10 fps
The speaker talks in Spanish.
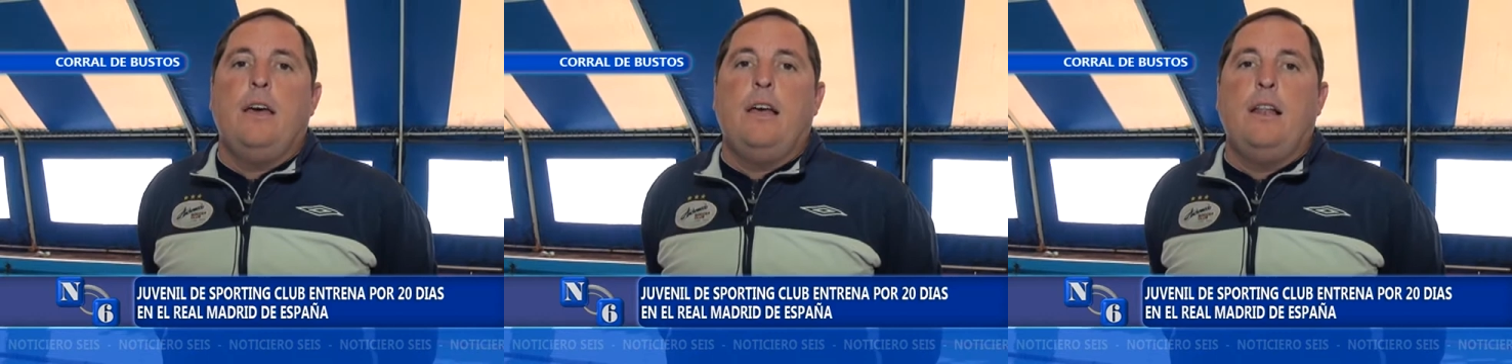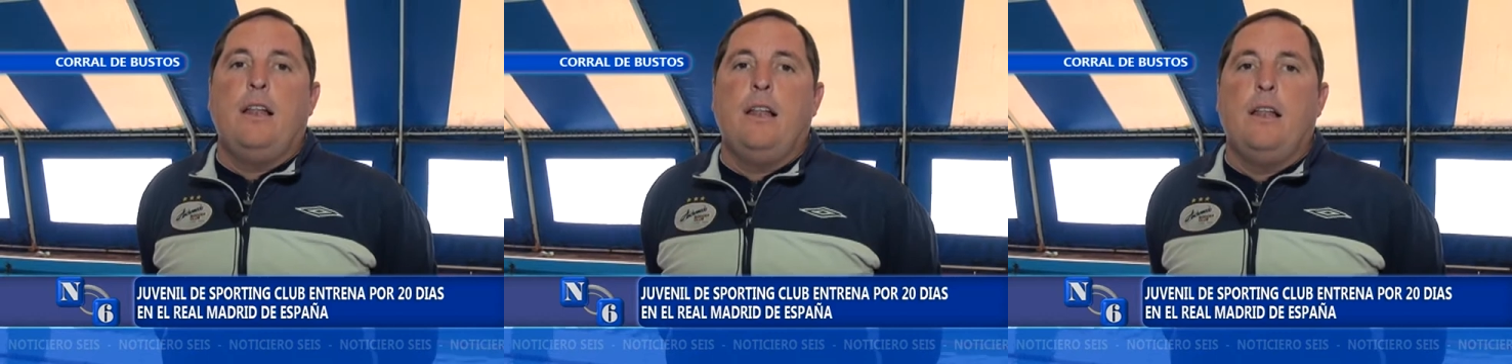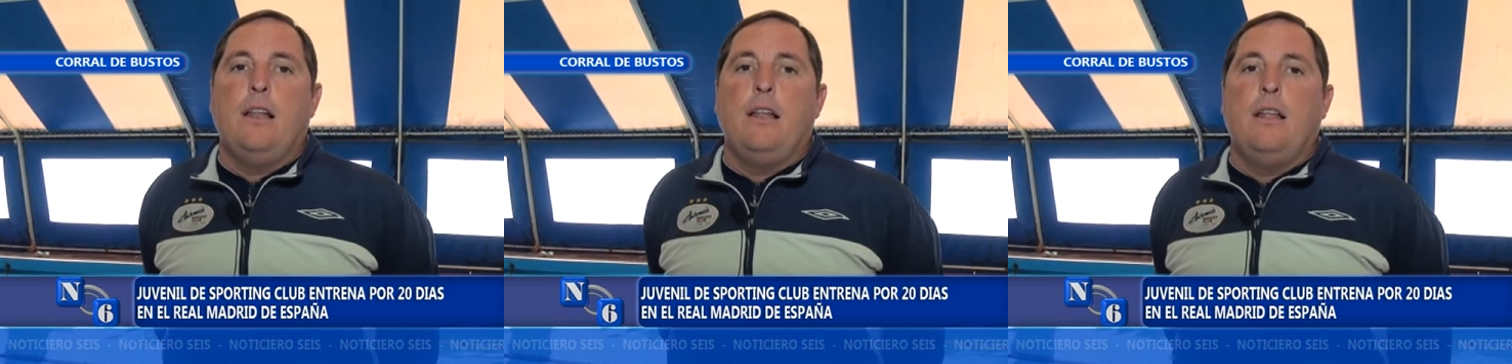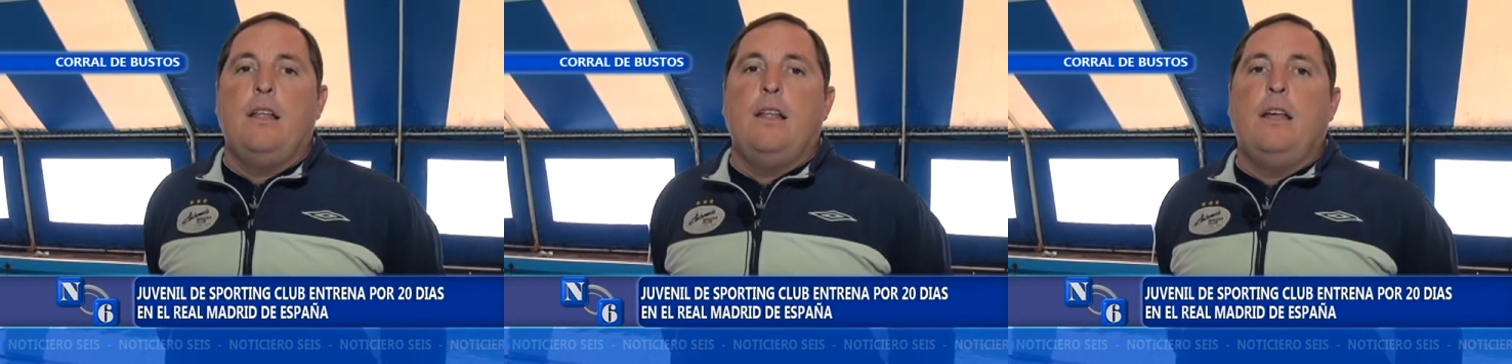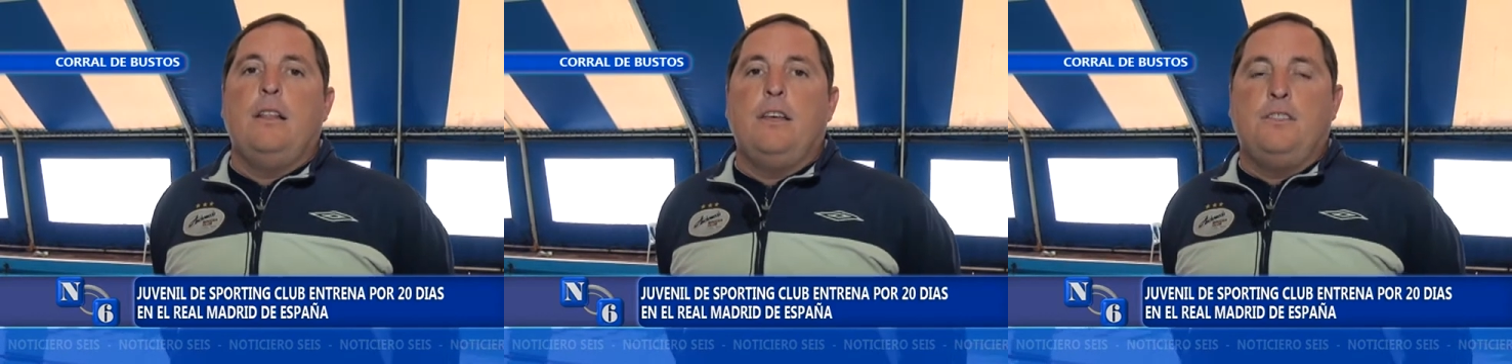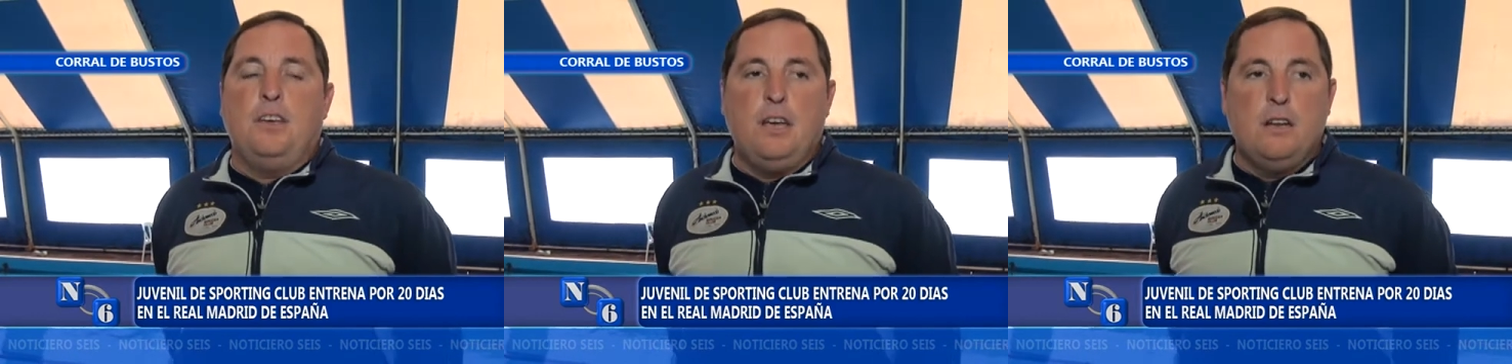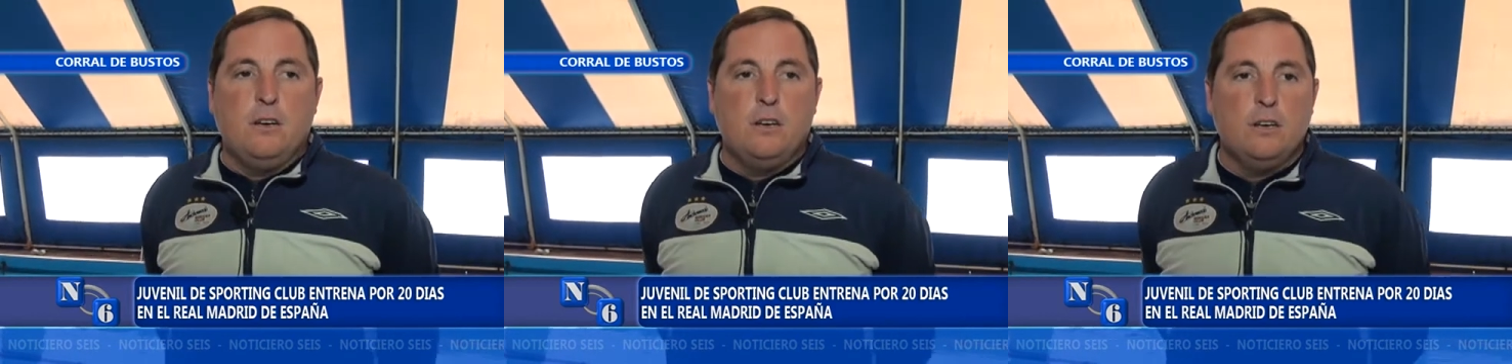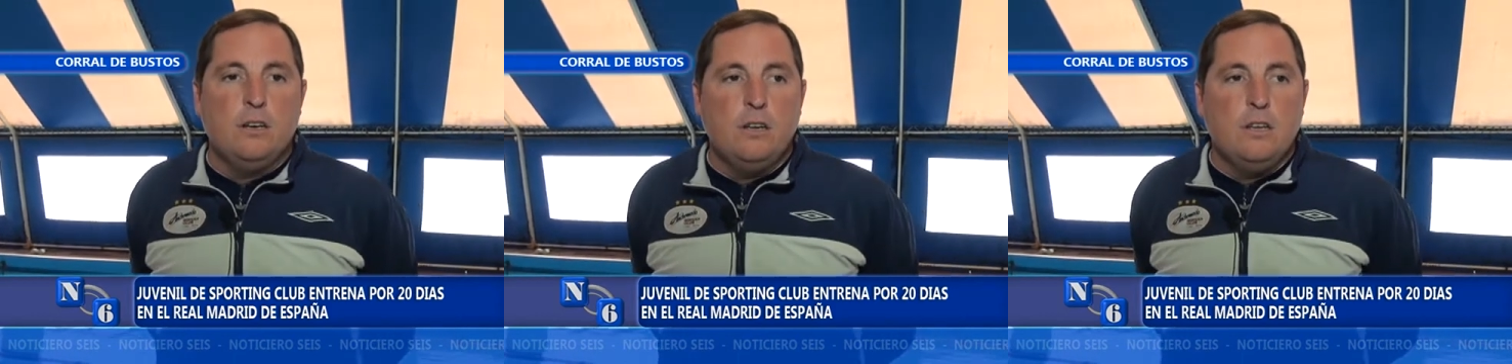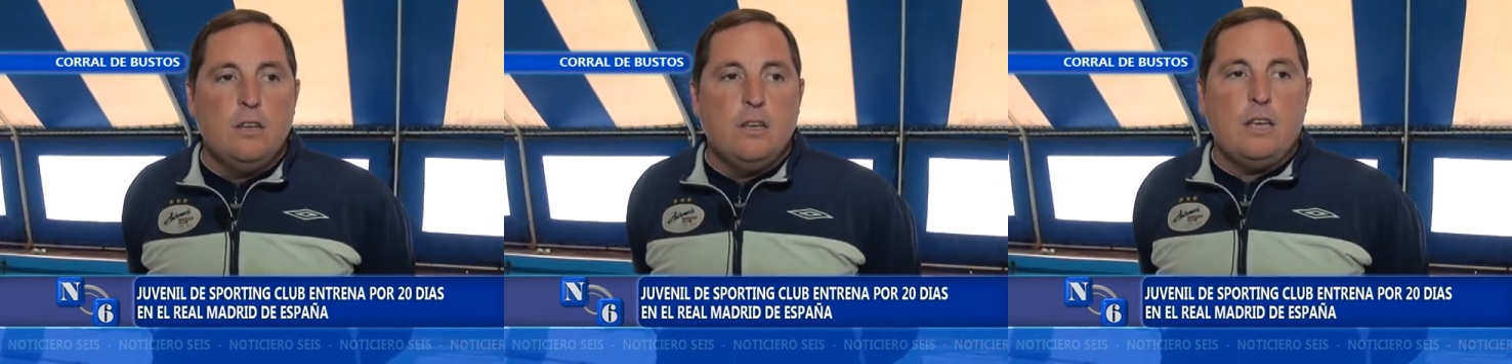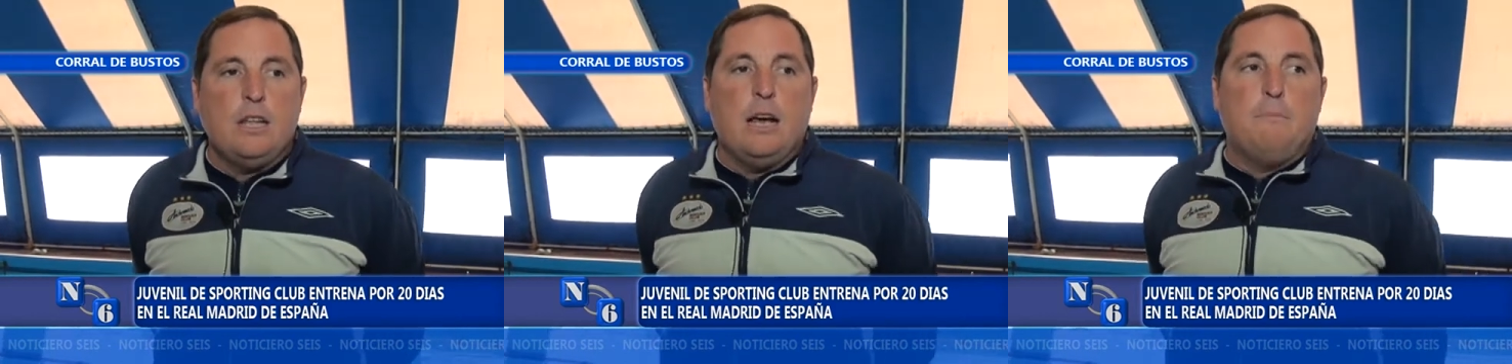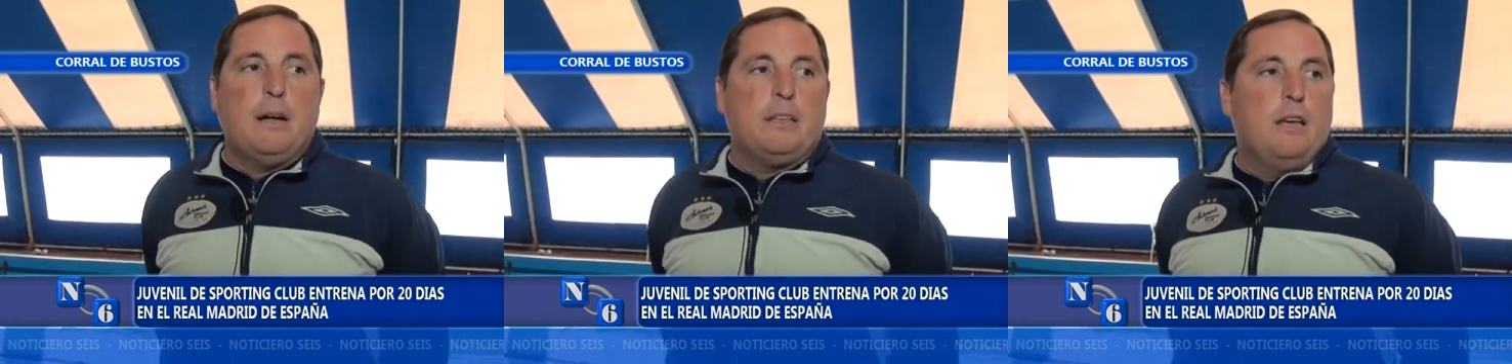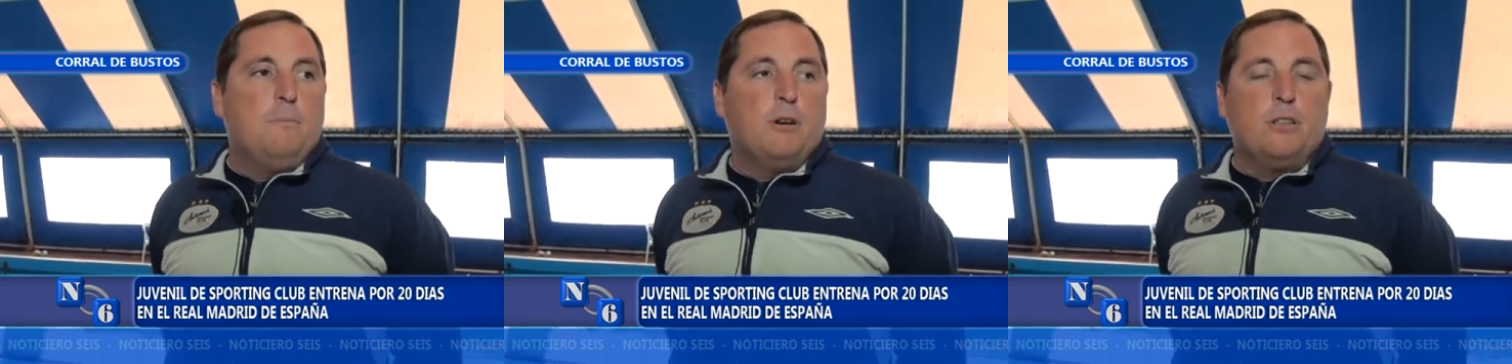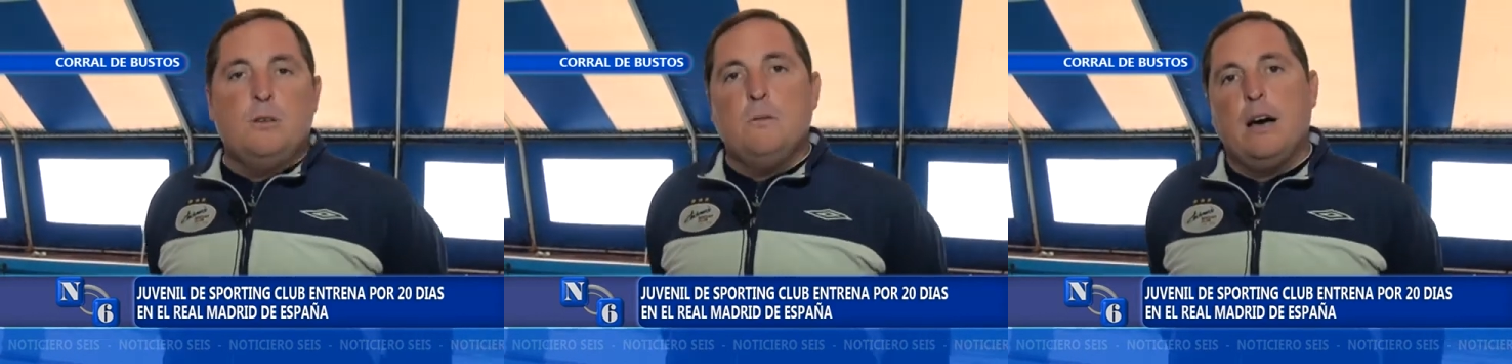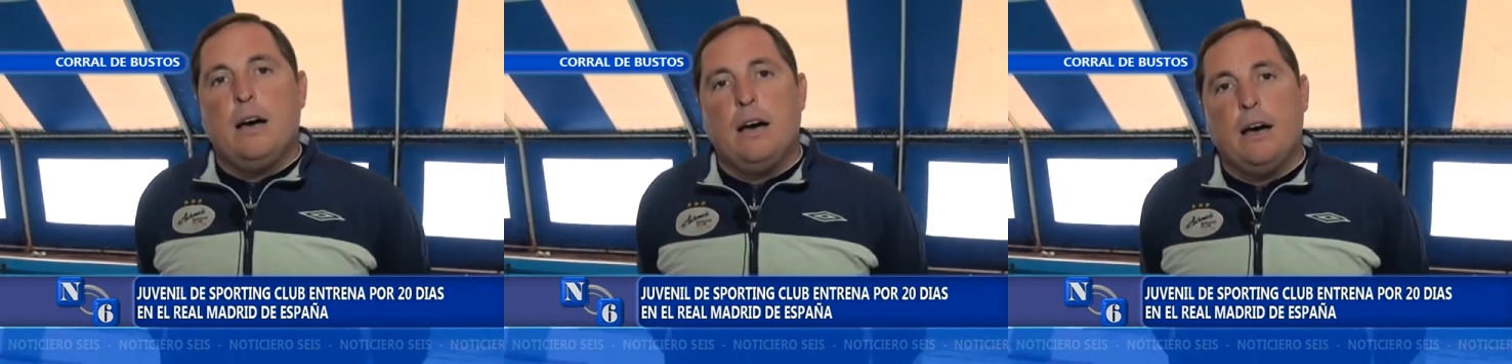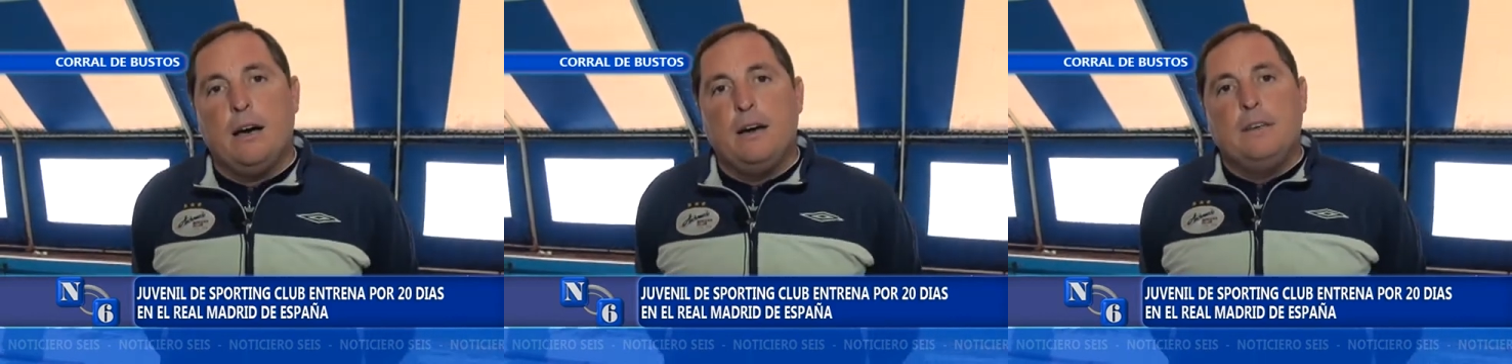el, el destino y la parte deportiva